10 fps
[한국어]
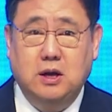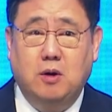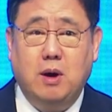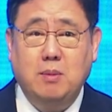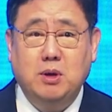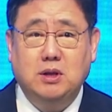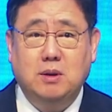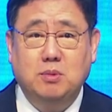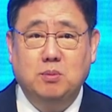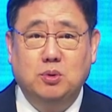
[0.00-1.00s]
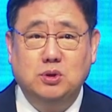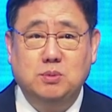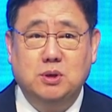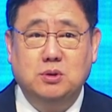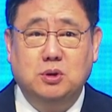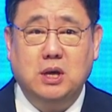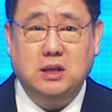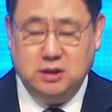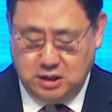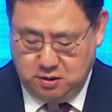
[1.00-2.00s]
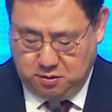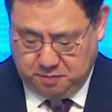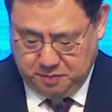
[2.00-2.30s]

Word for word: 화면을 한번 보시면 좋겠는데요.